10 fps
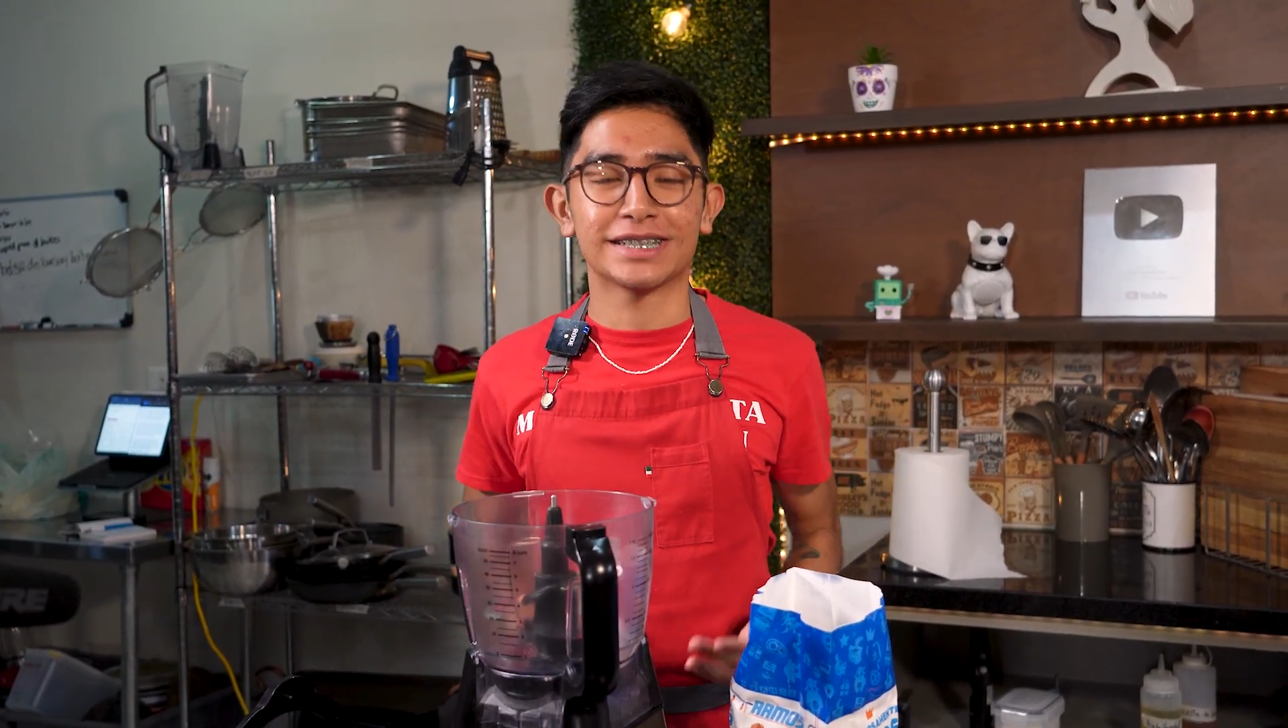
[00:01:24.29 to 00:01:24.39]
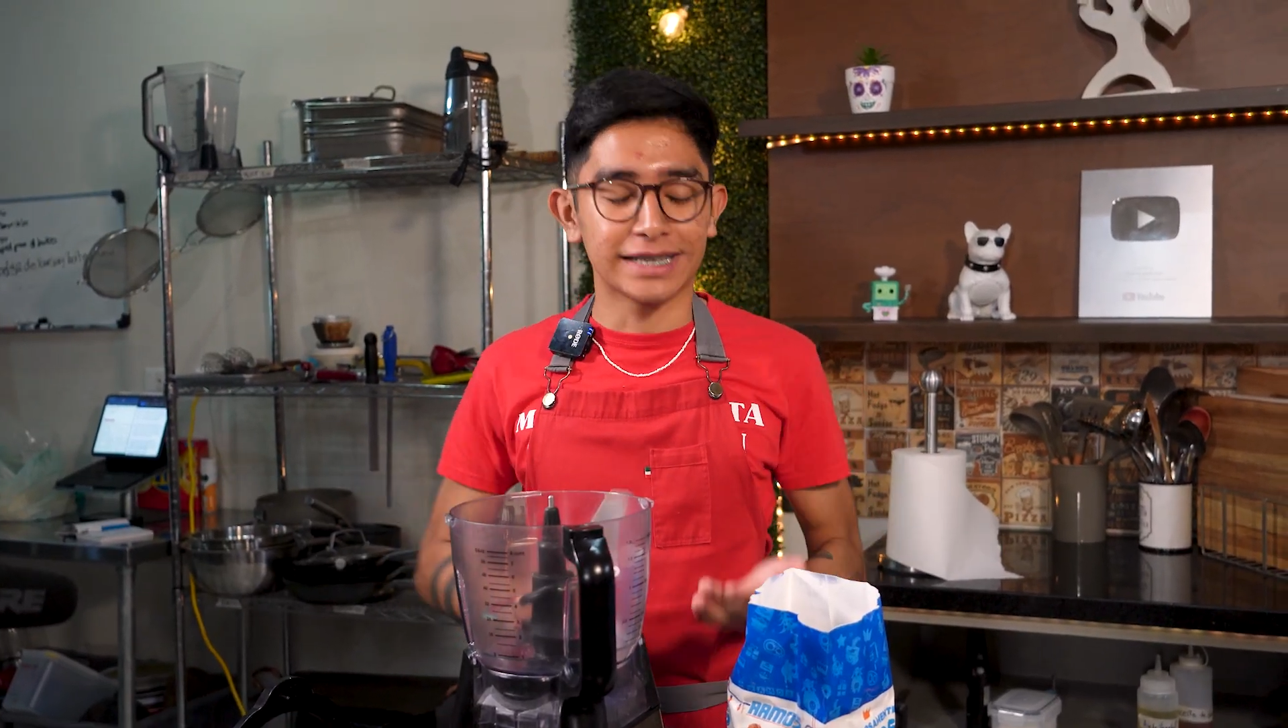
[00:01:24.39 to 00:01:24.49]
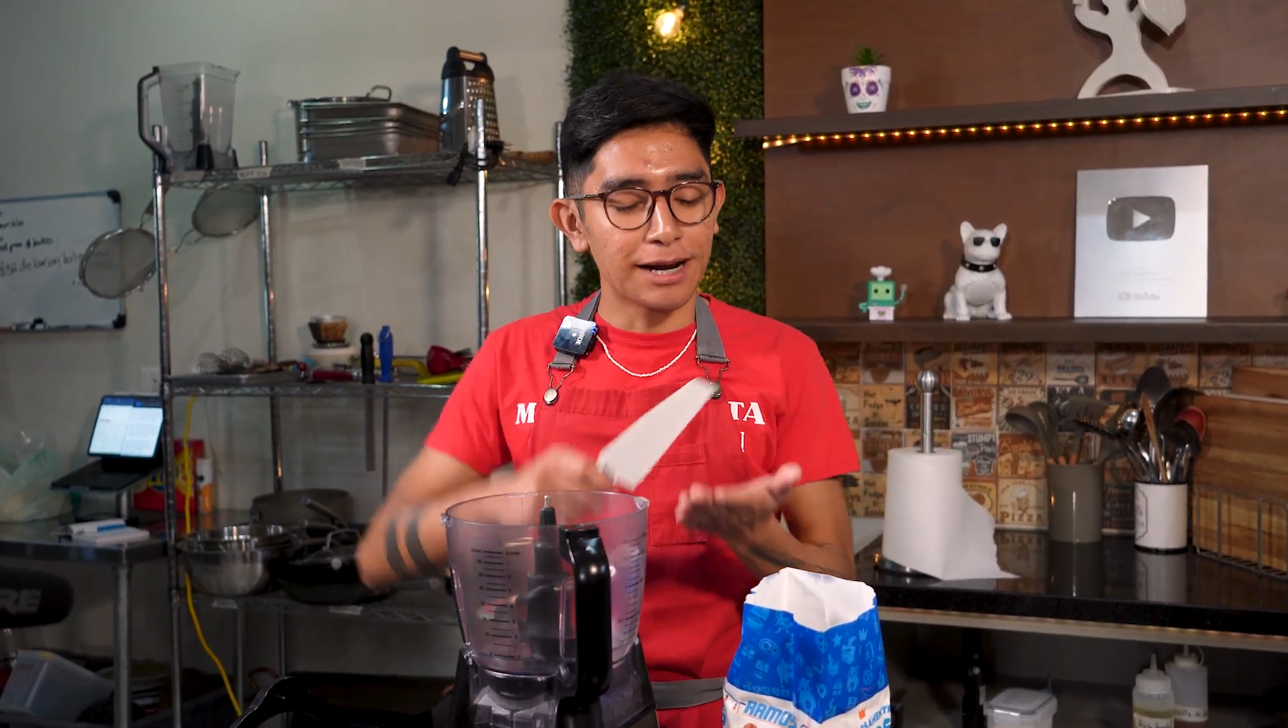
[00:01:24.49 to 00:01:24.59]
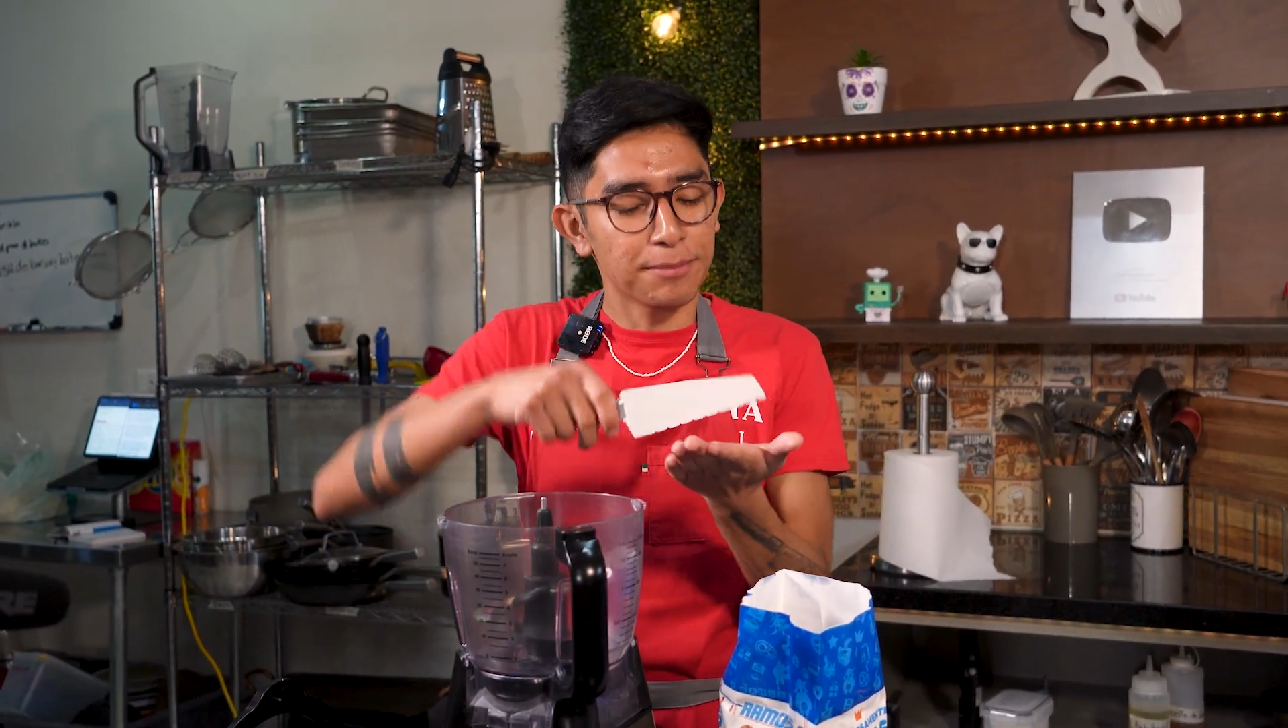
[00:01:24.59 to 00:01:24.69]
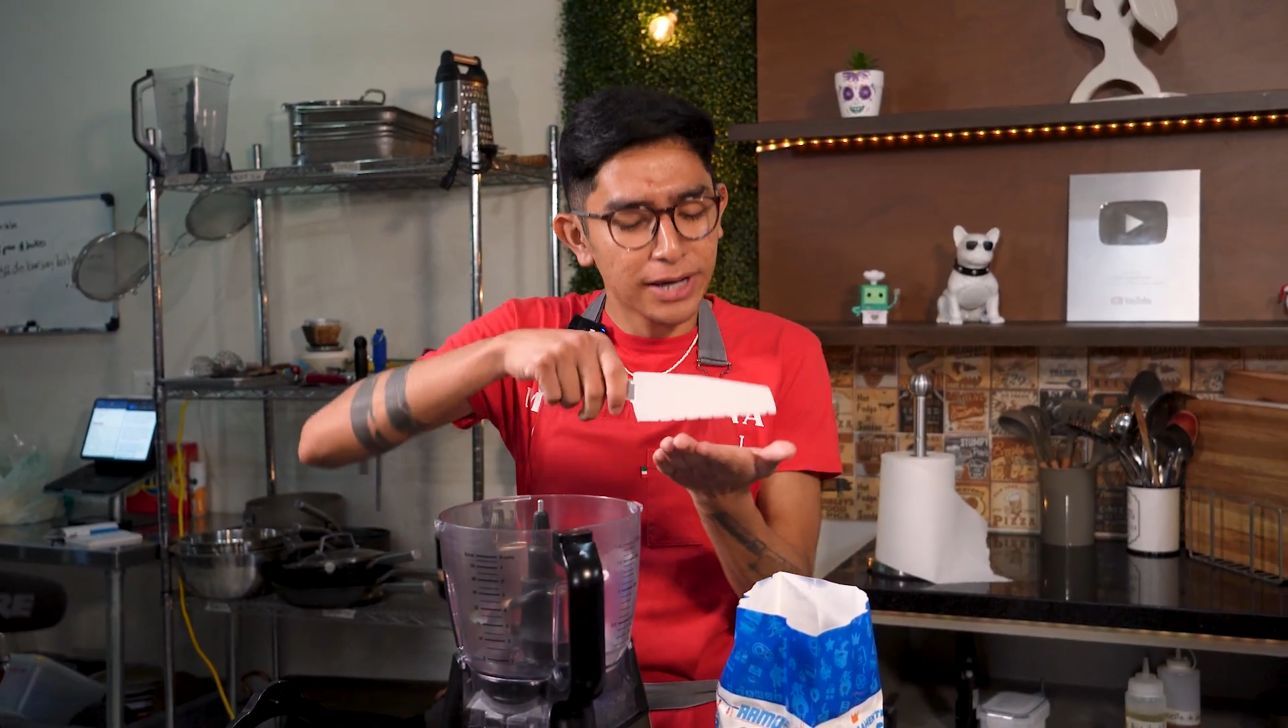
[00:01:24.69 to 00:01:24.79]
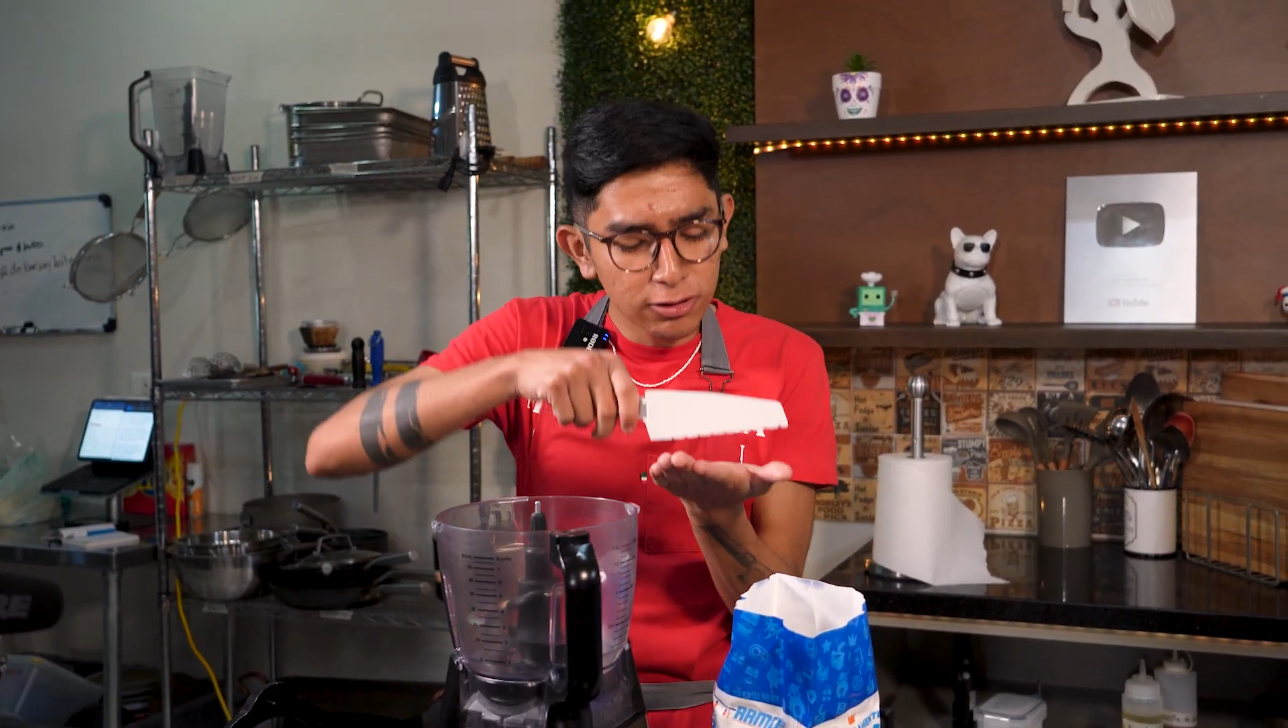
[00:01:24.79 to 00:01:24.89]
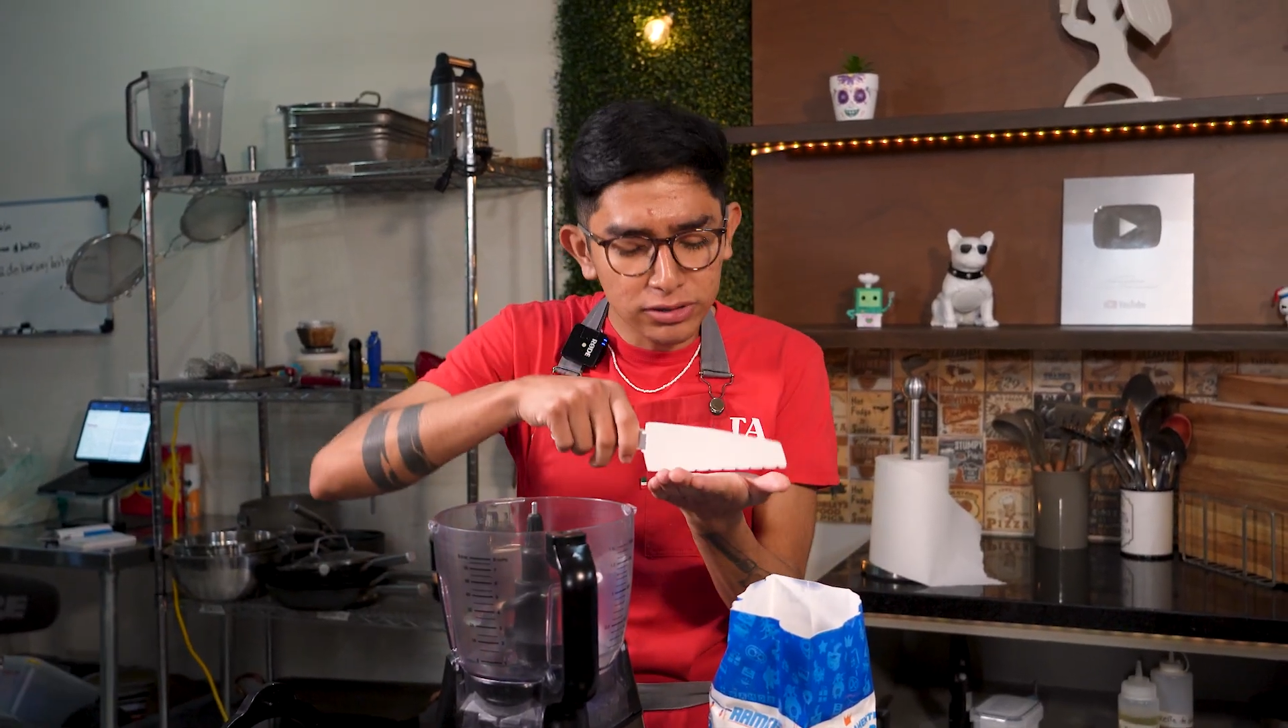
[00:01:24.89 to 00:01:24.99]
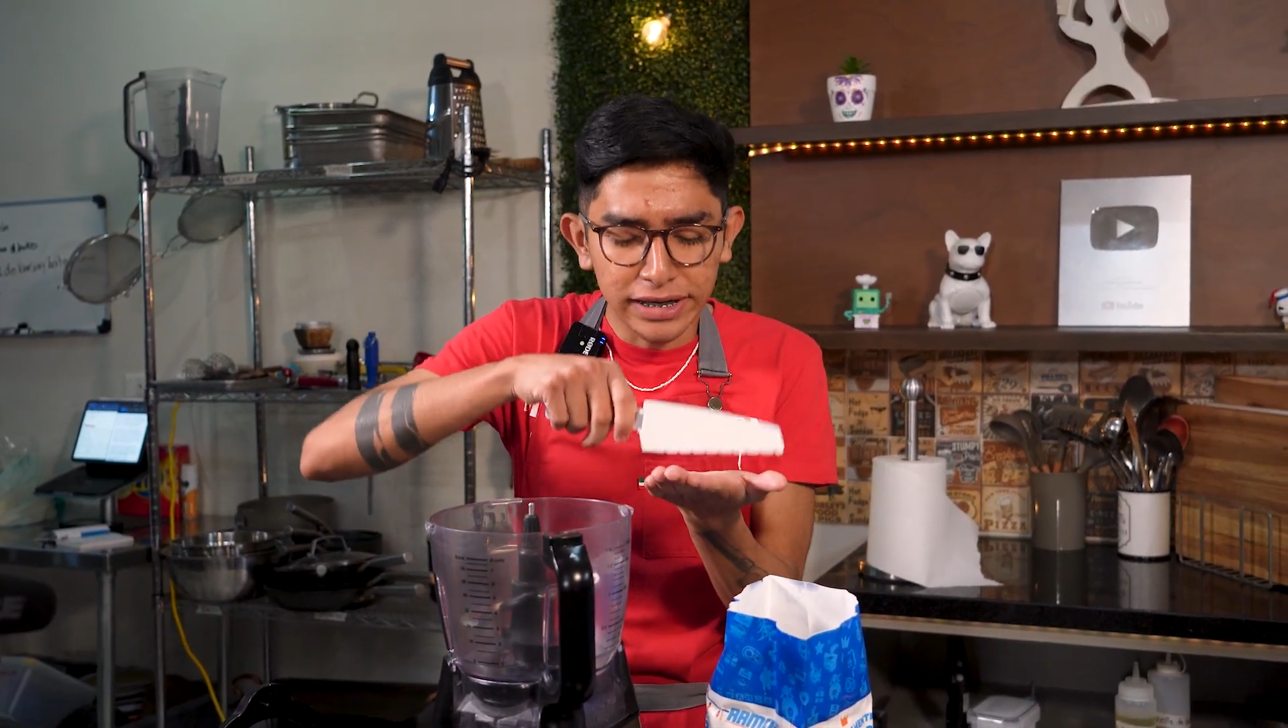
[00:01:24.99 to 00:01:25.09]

hacer a mano,